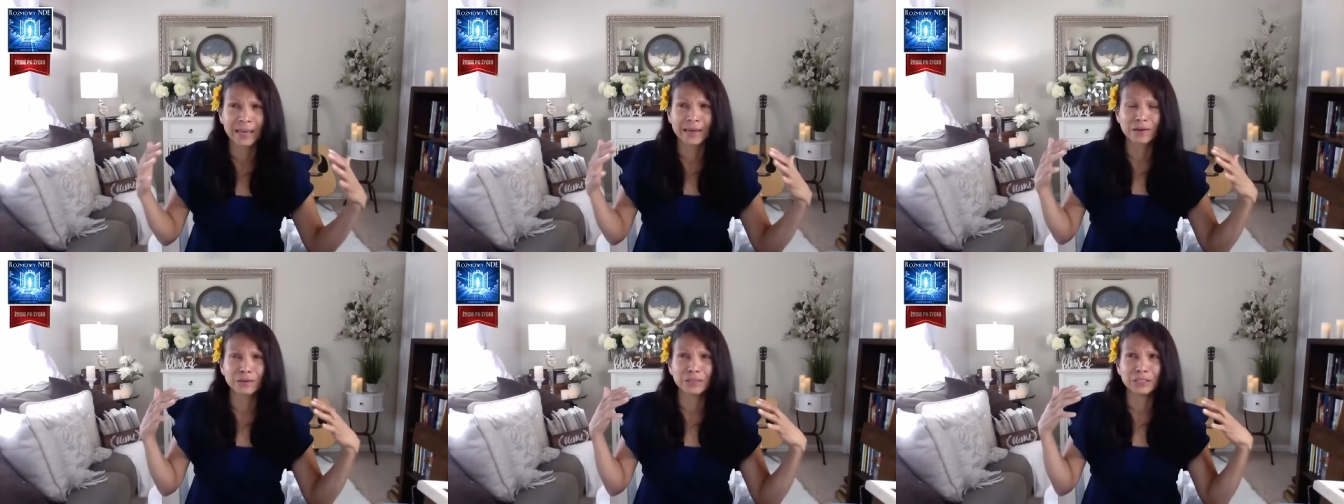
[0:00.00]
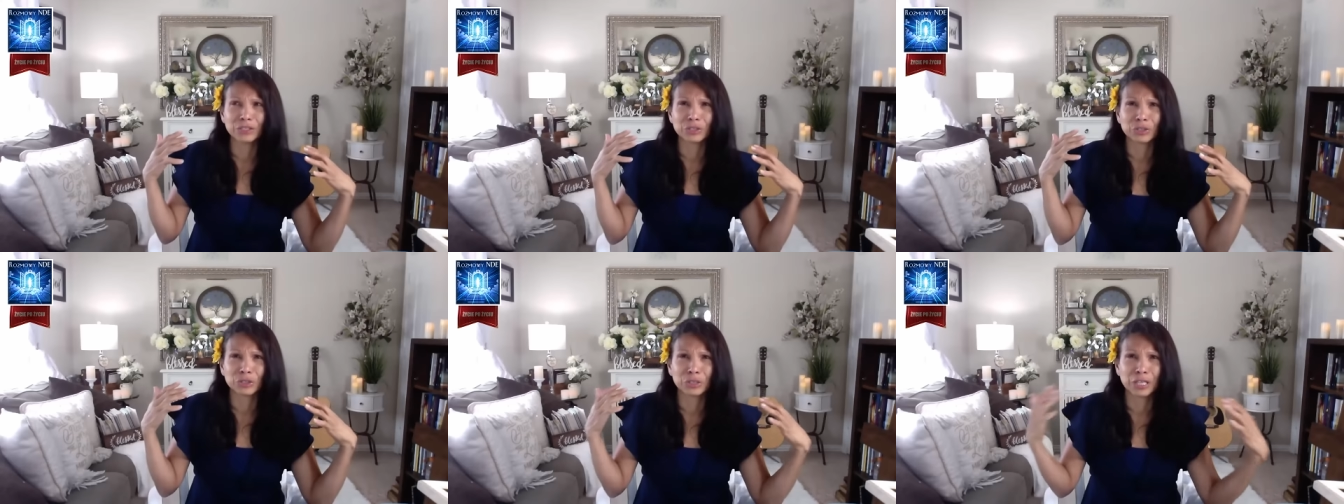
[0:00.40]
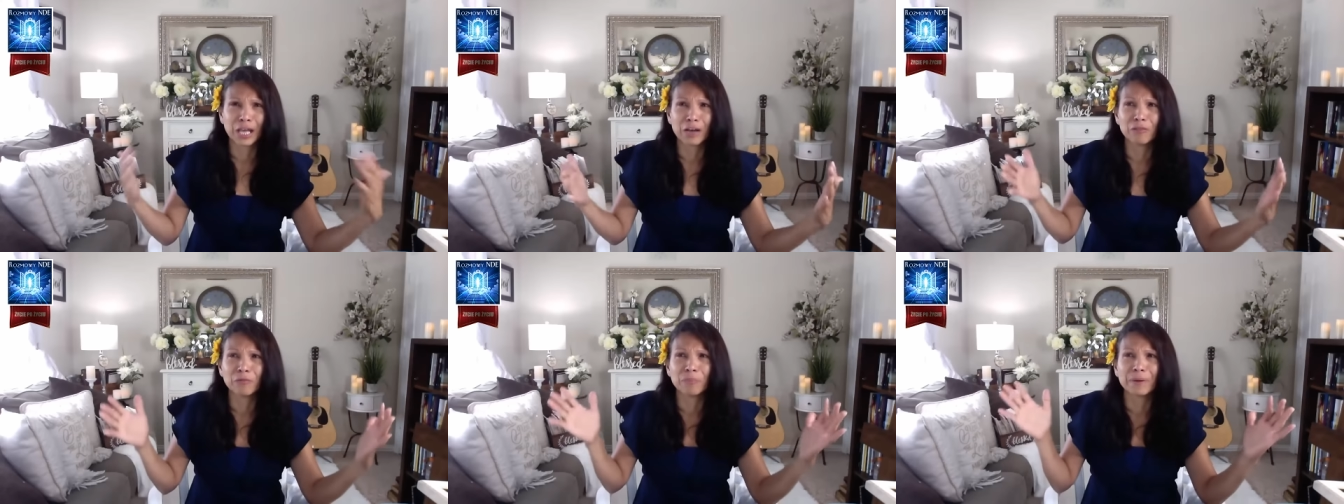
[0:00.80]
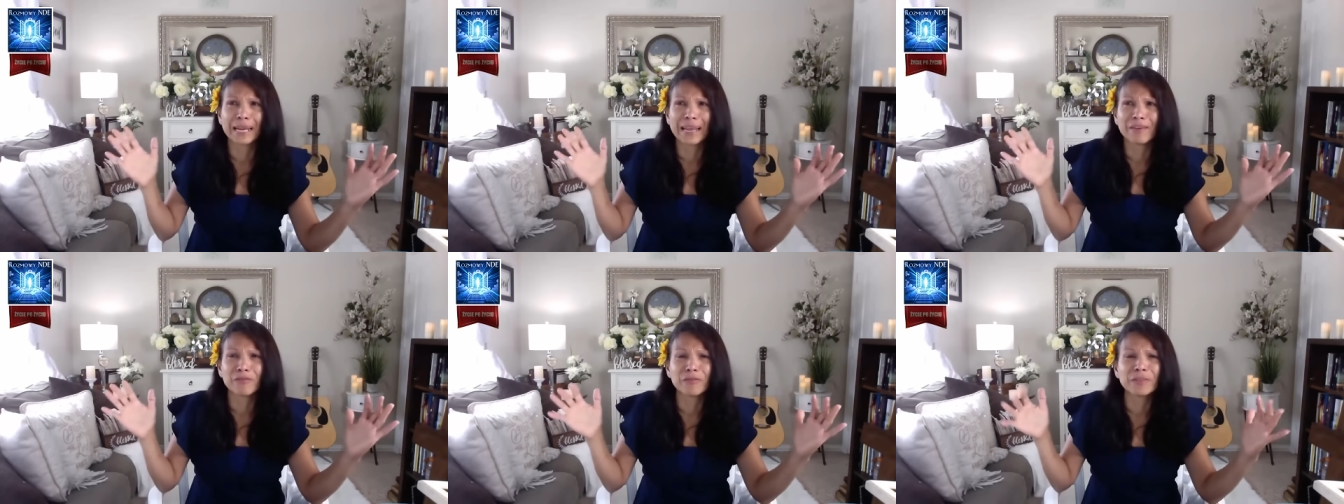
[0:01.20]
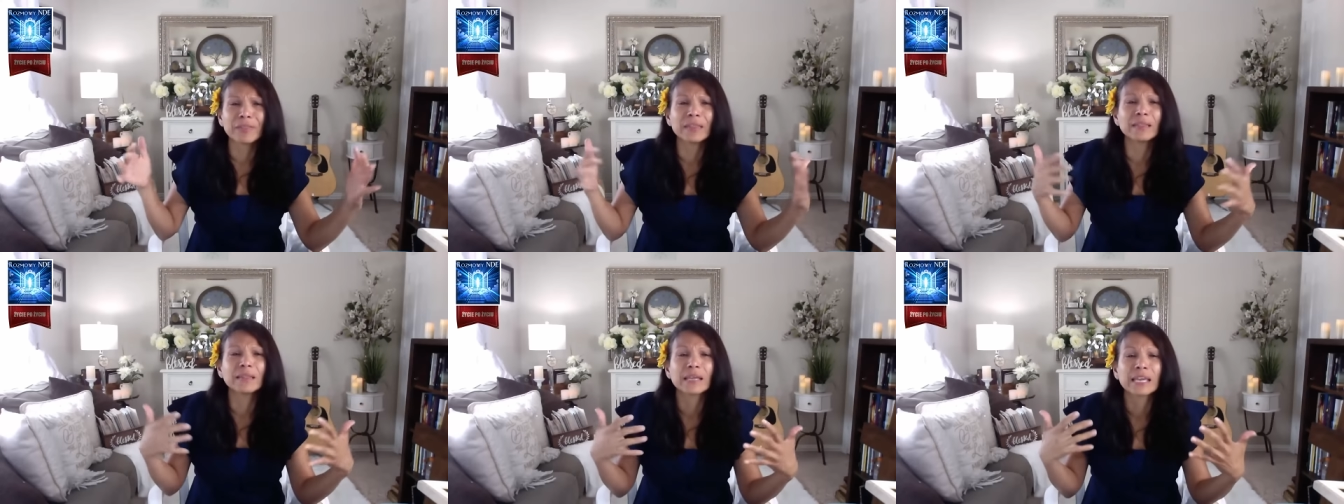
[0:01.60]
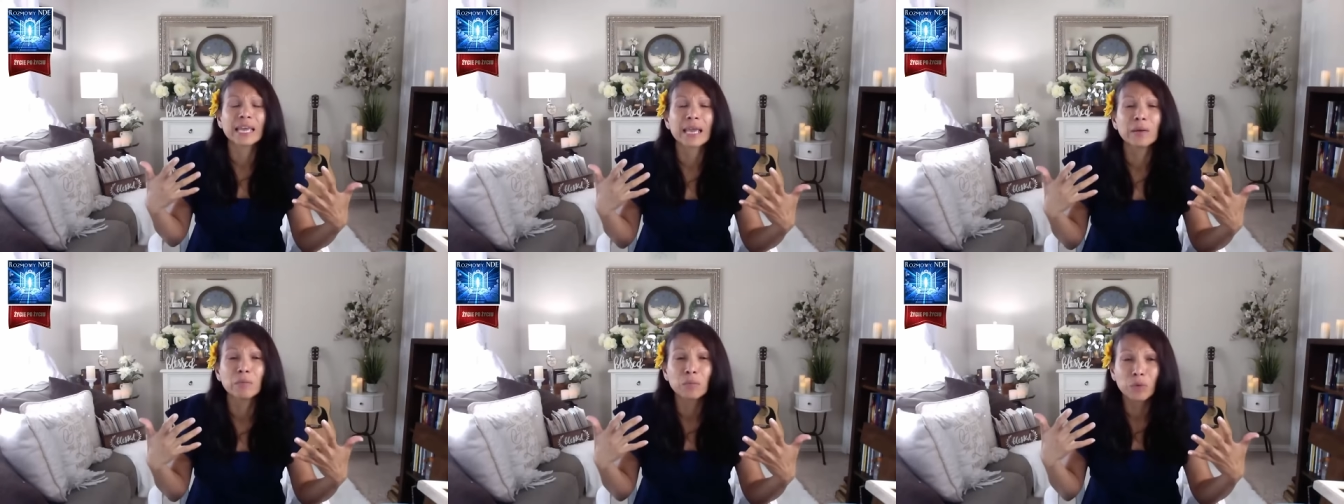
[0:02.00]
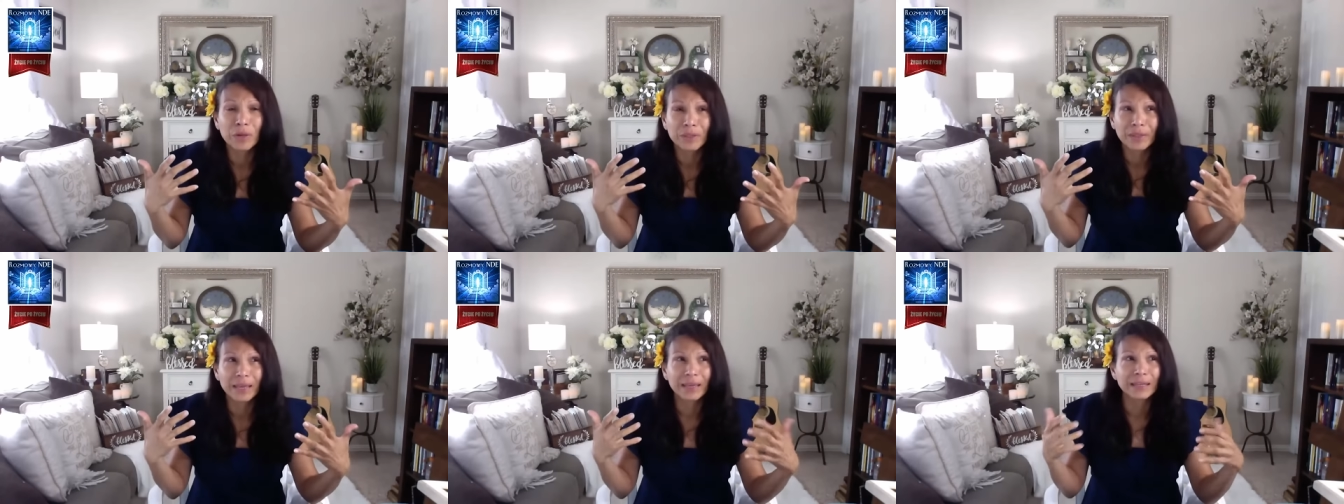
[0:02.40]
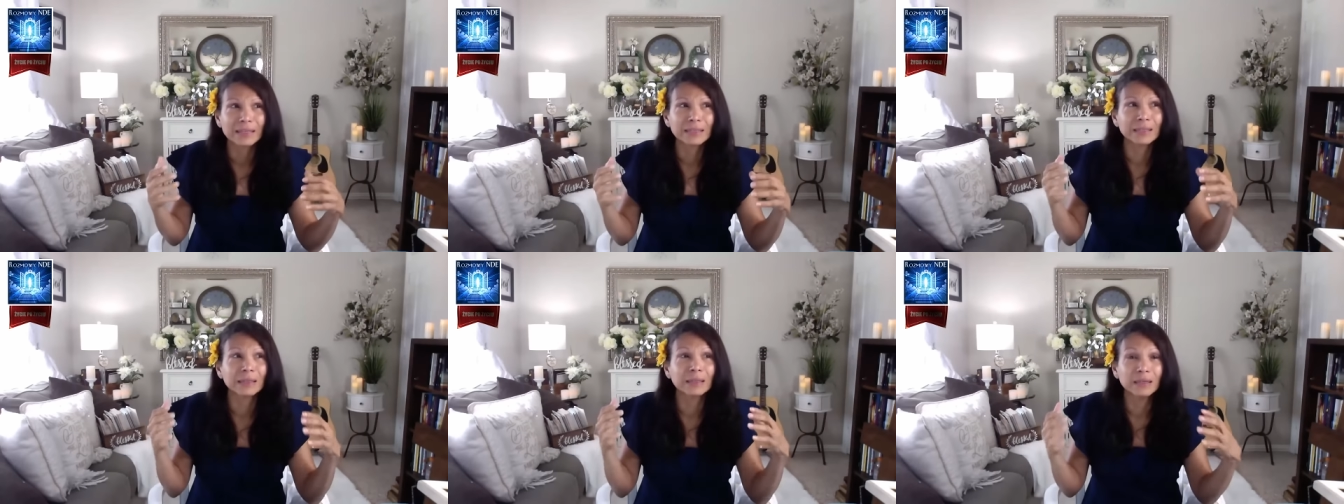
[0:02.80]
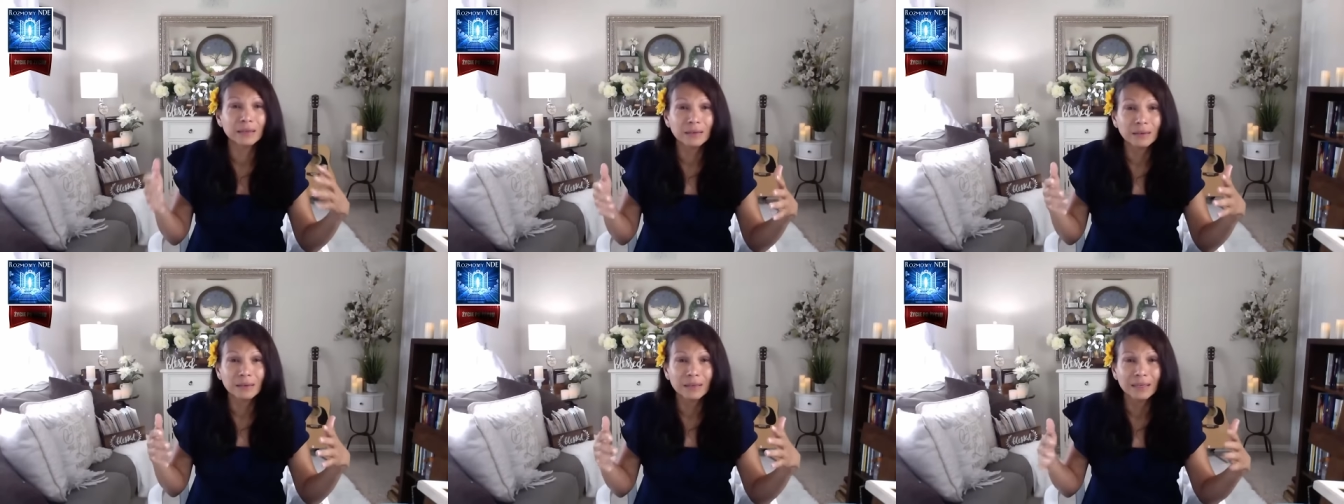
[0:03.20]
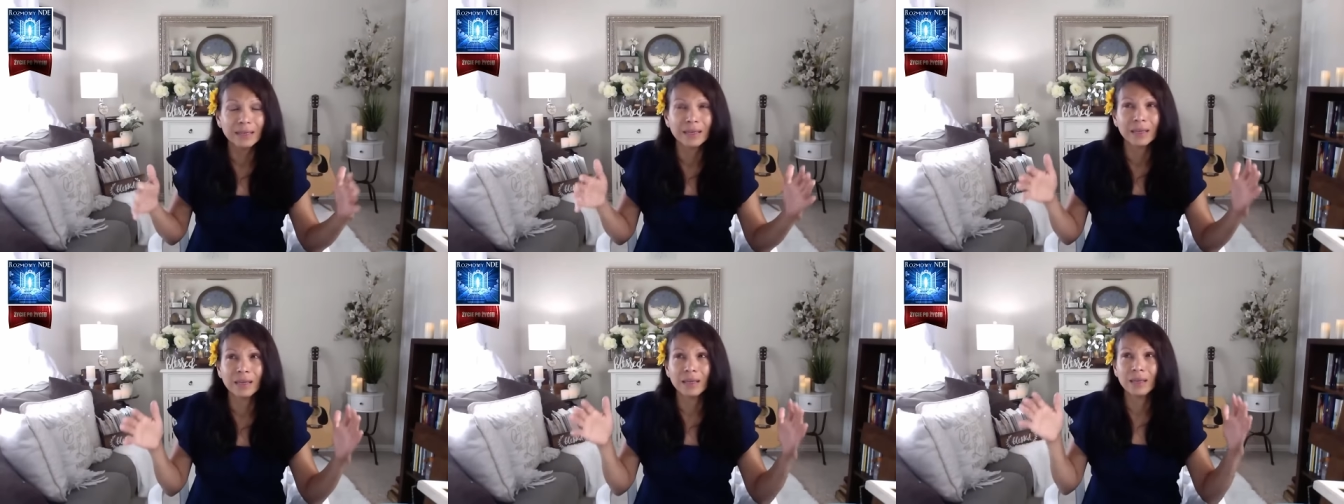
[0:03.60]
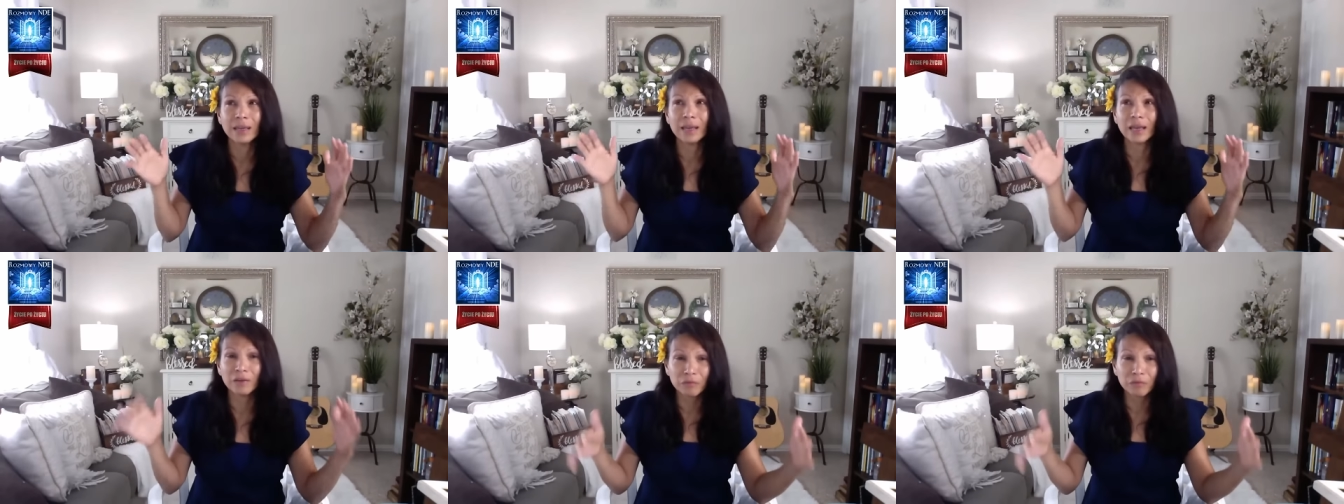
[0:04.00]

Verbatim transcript: I nie tylko miłością, ale to było wszystko, co się z nią wiązało: spokój,